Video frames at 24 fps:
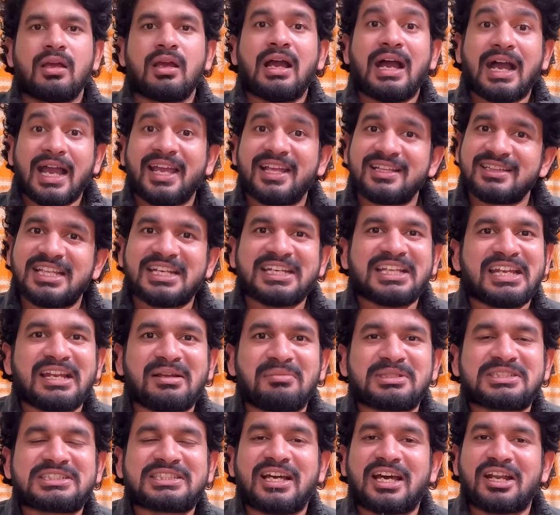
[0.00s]
హాయ్ అందరికీ
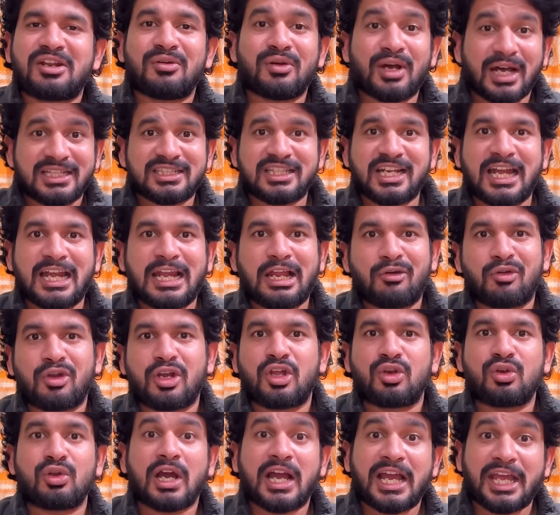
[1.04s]
నమస్కారం అందరూ ఎలా
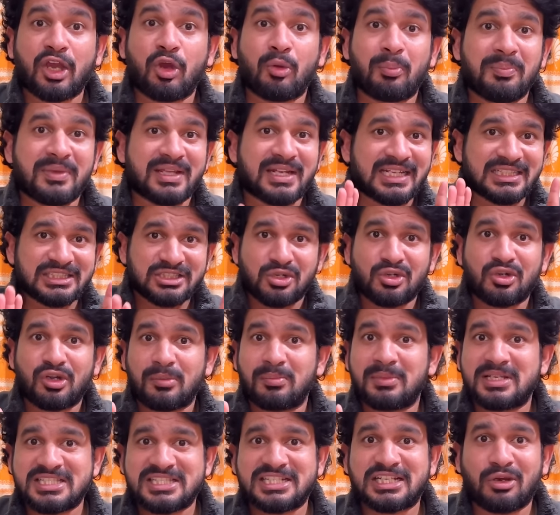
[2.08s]
ఉన్నారు ఐ హోప్ మీరందరూ కూడా
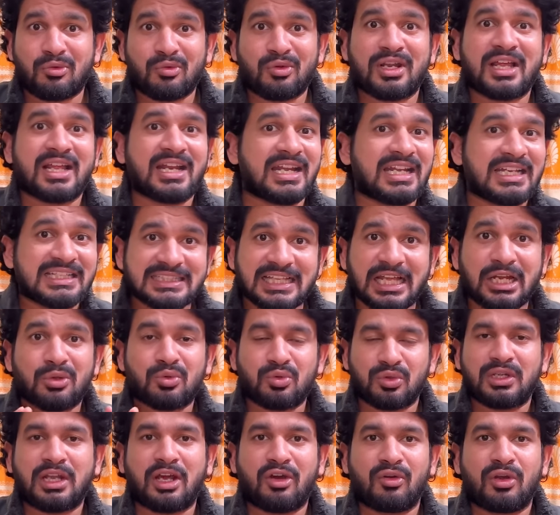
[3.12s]
మంచిగా ఉన్నారని అయితే
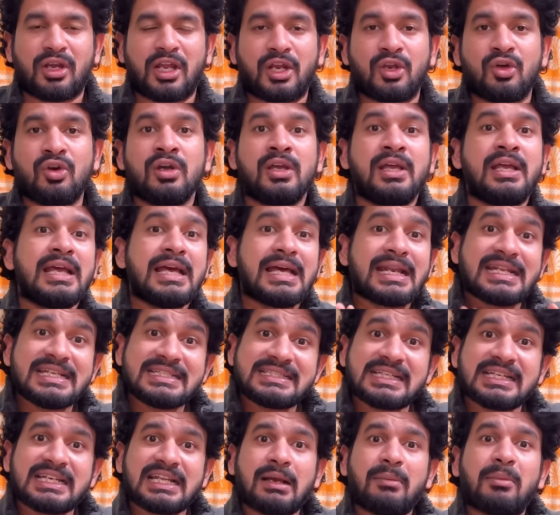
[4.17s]
అనుకుంటా ఉన్నాను
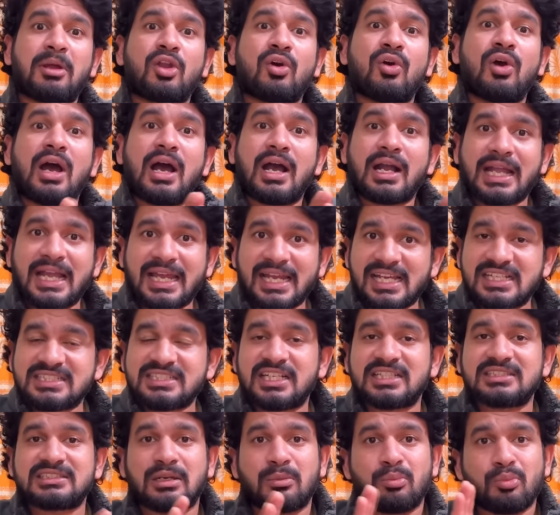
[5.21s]
రీసెంట్గా మనం
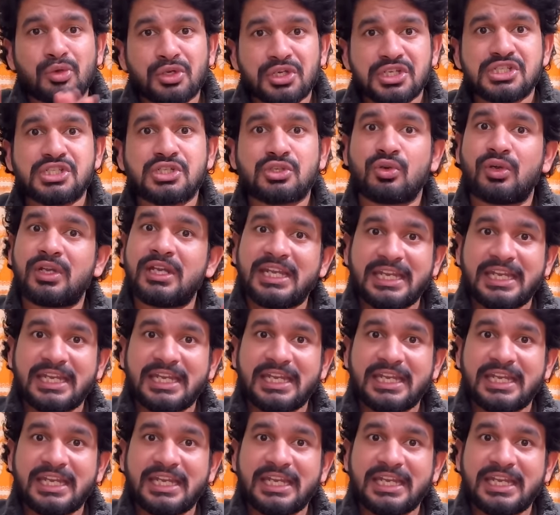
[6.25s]
కైలాసయాత్ర ముగించుకొని